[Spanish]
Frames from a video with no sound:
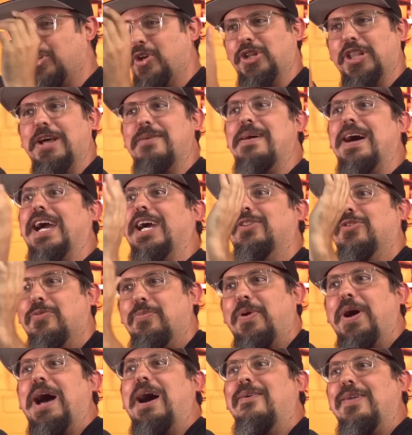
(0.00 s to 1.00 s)
tema que tú
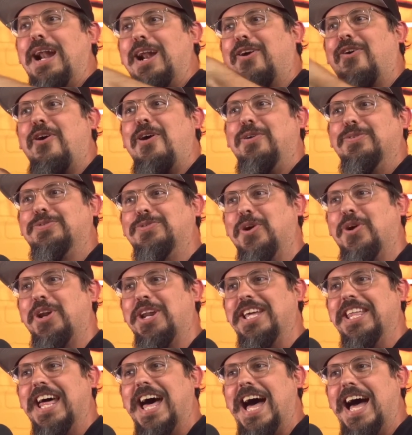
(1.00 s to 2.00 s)
puedes hablar con
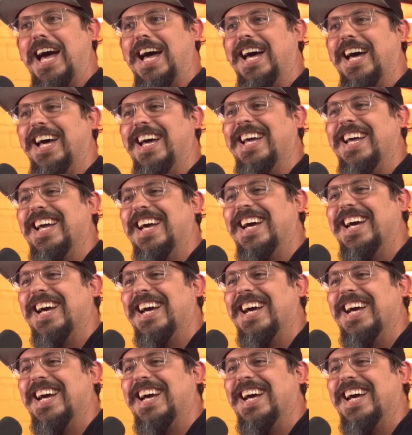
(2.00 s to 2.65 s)
autoridad. Ya,